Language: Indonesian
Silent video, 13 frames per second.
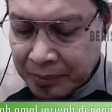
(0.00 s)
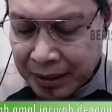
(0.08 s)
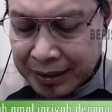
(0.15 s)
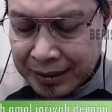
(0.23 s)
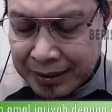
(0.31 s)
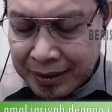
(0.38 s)

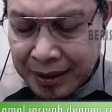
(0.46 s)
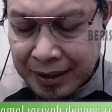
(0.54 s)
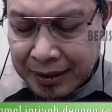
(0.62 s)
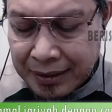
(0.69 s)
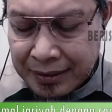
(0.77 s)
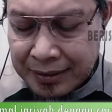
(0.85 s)
Maka
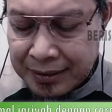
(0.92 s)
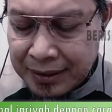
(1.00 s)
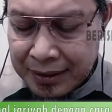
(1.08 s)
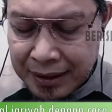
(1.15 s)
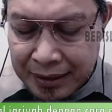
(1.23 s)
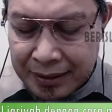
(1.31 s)
tidak akan
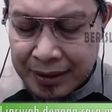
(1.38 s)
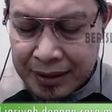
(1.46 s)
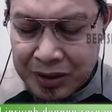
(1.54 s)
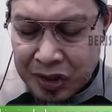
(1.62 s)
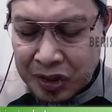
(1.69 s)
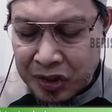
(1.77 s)

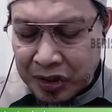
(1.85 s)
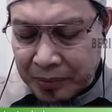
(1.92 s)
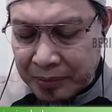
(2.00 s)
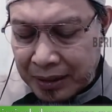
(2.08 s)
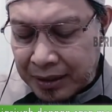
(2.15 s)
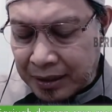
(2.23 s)
diringankan siksa
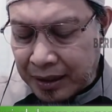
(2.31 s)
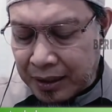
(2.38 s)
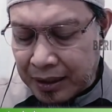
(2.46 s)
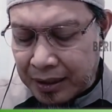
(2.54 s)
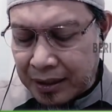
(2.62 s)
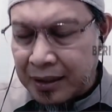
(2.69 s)

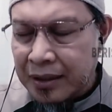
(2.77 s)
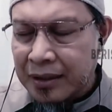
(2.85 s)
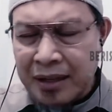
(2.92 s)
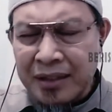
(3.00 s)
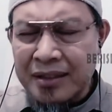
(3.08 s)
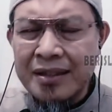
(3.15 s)
mereka
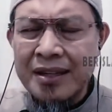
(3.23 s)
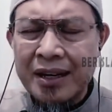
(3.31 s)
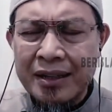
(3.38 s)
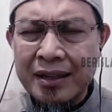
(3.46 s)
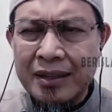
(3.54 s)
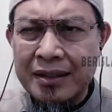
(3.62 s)
dan
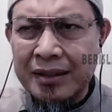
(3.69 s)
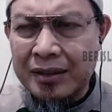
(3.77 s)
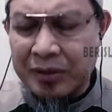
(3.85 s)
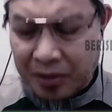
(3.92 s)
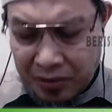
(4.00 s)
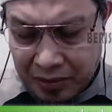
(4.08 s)
tidak akan
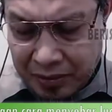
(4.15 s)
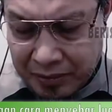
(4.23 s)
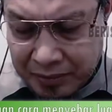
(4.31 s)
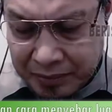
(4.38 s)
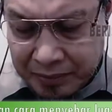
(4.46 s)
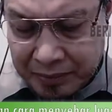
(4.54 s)
ditolong
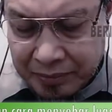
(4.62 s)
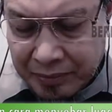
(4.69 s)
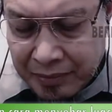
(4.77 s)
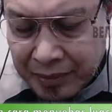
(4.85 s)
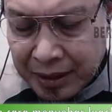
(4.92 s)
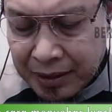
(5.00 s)

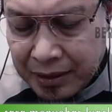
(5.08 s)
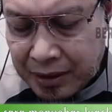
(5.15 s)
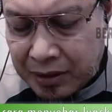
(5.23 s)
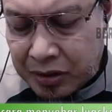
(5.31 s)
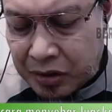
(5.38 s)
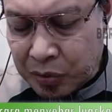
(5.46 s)

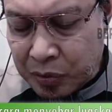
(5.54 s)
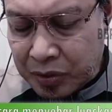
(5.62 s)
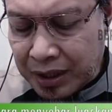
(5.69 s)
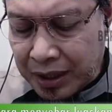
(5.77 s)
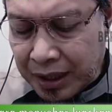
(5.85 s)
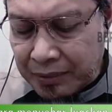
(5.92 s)
dan
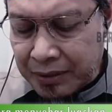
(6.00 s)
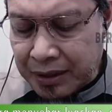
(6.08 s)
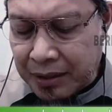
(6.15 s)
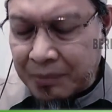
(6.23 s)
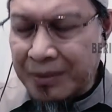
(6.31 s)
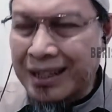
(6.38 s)
sesungguhnya kami
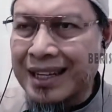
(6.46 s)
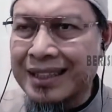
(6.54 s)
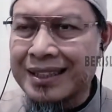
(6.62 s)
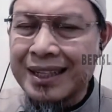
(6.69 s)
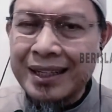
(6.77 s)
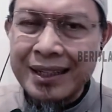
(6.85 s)
telah
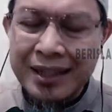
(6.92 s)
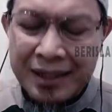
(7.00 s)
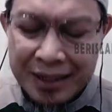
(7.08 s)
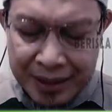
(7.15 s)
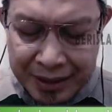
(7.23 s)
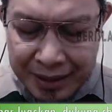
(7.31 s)

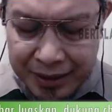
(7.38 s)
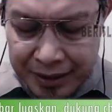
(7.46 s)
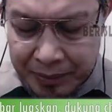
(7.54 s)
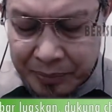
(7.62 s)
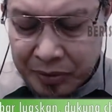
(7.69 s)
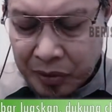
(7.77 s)
mendatangkan
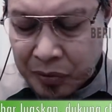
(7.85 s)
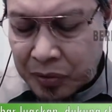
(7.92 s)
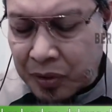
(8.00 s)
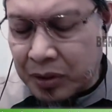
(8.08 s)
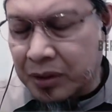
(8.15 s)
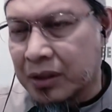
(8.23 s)
Alkitab
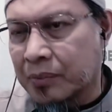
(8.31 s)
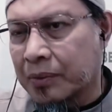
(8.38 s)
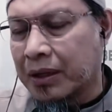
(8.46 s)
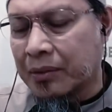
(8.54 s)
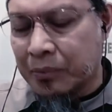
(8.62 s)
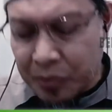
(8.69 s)
Taurat
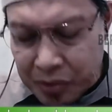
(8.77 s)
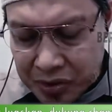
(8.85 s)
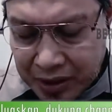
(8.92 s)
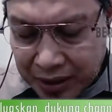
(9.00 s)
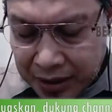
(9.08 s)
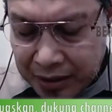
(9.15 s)
kepada
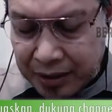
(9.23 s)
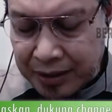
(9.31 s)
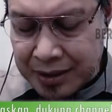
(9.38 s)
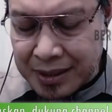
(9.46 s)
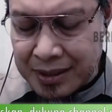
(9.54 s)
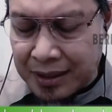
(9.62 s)
Musa
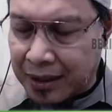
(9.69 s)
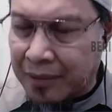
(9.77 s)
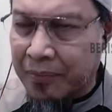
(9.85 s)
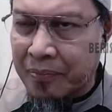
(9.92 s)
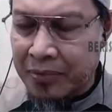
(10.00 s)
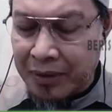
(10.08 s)

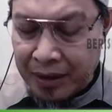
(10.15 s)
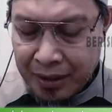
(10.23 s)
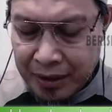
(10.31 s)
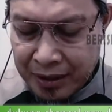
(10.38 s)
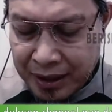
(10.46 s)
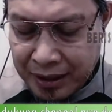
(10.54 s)
alaihissalam
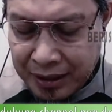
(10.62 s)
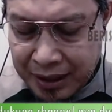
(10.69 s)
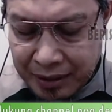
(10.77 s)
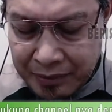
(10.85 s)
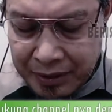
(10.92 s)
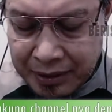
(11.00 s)
dan
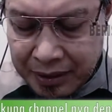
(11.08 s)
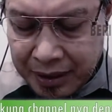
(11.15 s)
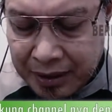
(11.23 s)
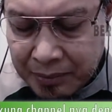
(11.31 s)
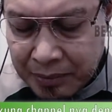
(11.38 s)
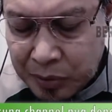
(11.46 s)
kami
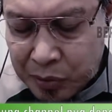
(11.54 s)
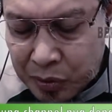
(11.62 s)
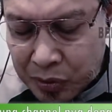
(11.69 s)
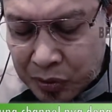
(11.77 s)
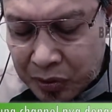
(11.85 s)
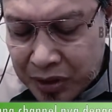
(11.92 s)
telah
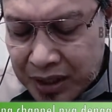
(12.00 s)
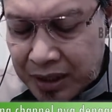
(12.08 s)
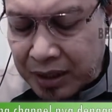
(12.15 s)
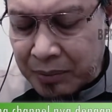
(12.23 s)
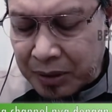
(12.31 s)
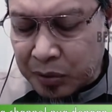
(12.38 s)

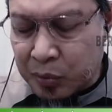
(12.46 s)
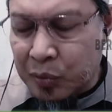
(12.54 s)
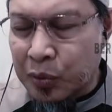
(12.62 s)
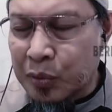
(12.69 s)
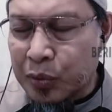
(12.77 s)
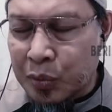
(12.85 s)
menyusulinya
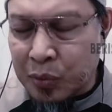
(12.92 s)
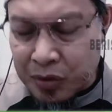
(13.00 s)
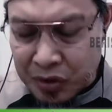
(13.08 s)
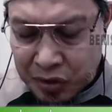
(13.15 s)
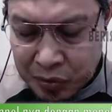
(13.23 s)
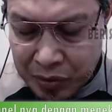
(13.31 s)

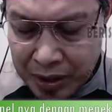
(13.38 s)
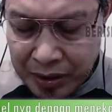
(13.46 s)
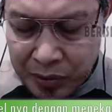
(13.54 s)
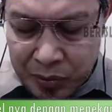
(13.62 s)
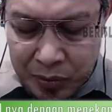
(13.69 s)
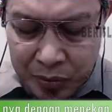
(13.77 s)
berturut-turut sesudah
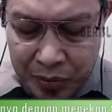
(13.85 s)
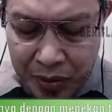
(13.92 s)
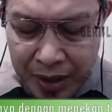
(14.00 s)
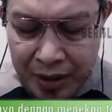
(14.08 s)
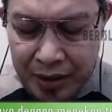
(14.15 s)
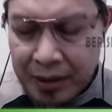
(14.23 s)
itu
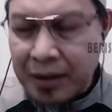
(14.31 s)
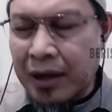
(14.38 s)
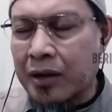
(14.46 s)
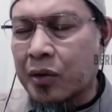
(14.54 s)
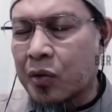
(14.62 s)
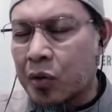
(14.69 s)

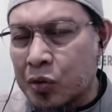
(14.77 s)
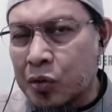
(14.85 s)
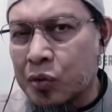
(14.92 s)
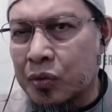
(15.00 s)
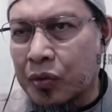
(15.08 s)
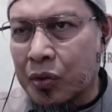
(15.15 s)
dengan
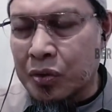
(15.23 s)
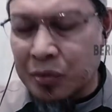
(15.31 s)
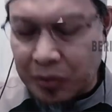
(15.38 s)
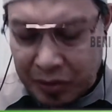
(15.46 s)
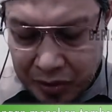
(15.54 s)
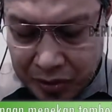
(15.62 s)

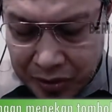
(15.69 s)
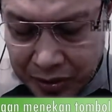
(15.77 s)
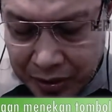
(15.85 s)
rasul-rasul